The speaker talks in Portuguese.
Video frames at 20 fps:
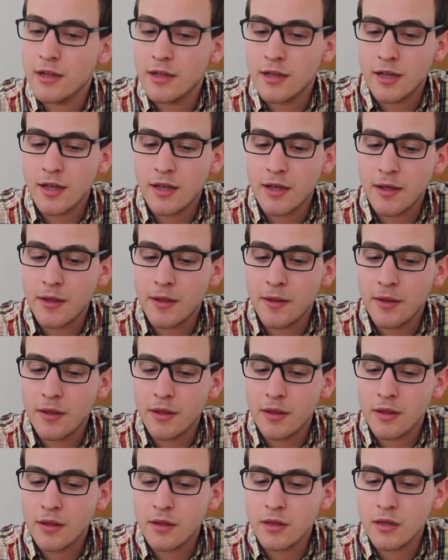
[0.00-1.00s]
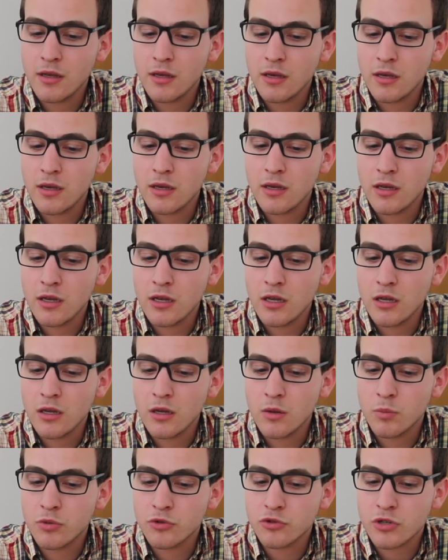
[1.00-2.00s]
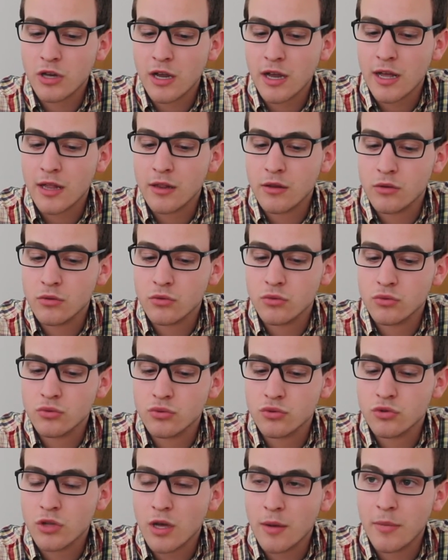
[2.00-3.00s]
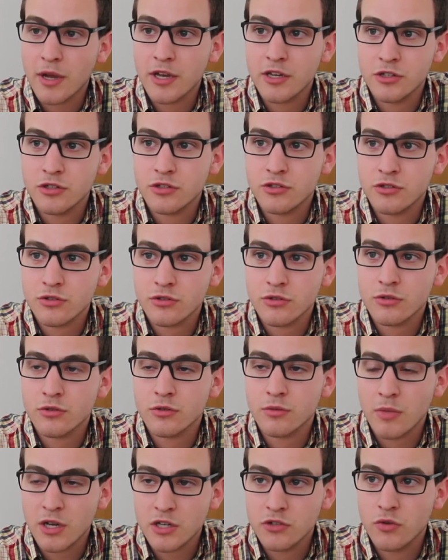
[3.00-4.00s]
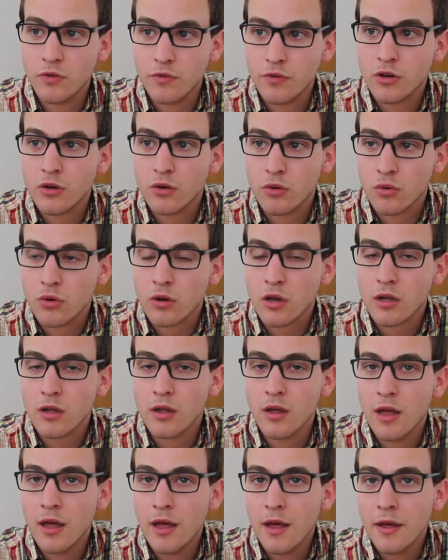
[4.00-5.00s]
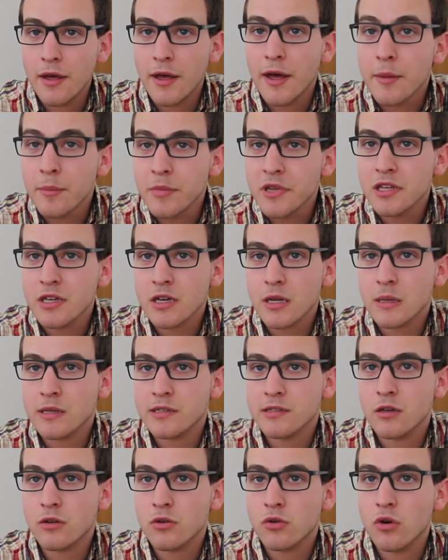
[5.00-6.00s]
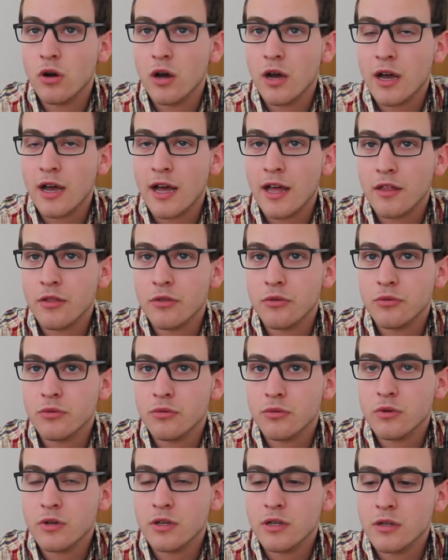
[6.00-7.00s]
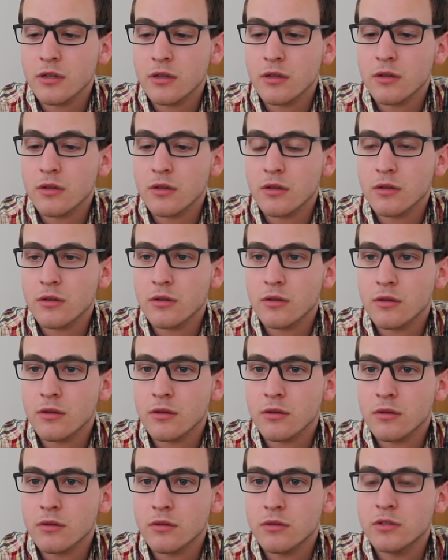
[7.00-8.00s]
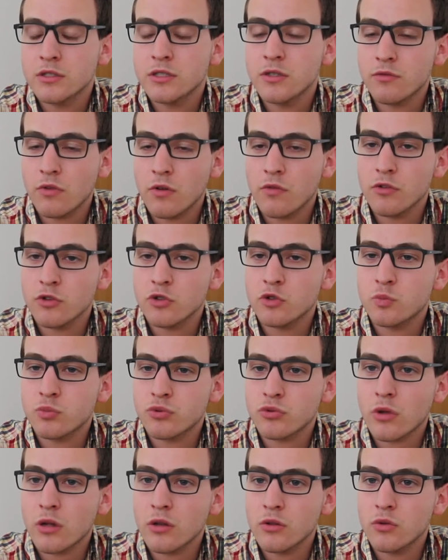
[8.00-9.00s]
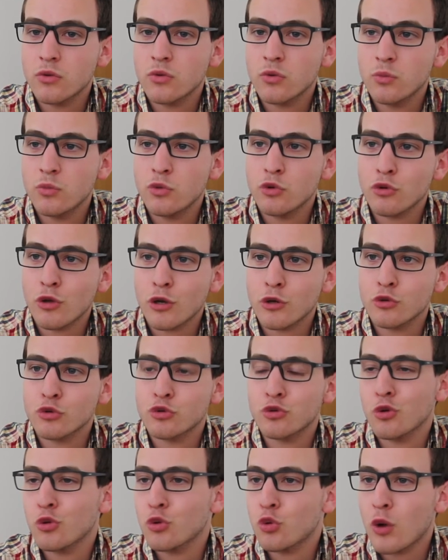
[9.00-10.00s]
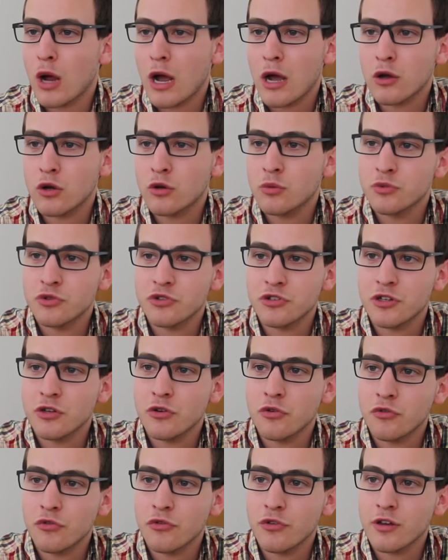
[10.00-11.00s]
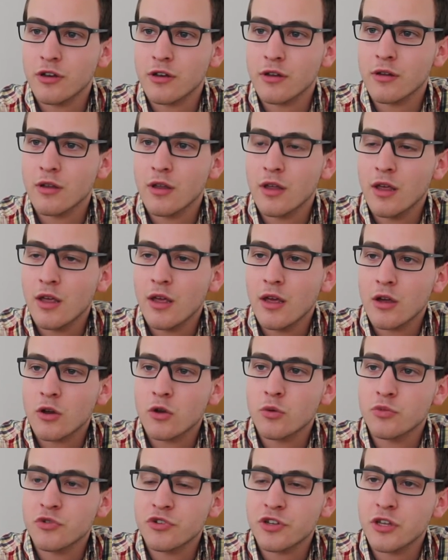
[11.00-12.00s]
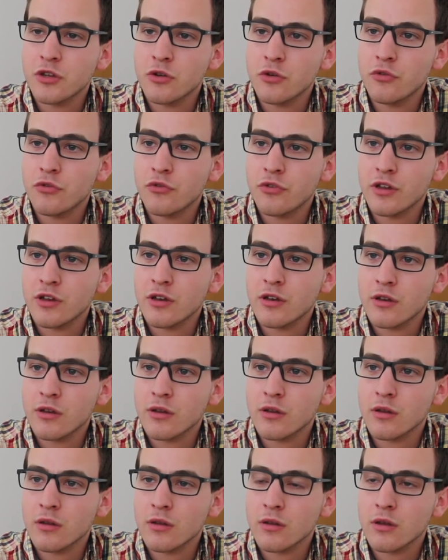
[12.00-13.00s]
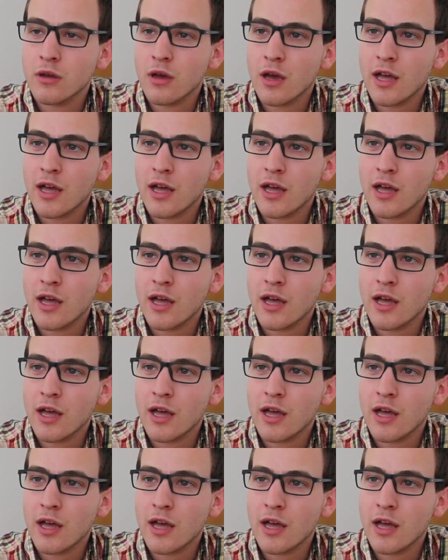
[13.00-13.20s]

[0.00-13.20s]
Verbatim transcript: Uh, e eu penso que a rádio está mais, mais viva que nunca. A minha relação com a rádio uh, desenvolveu-se, portanto, muito à custa do carro. Comecei a ouvir, comecei a ouvir uh,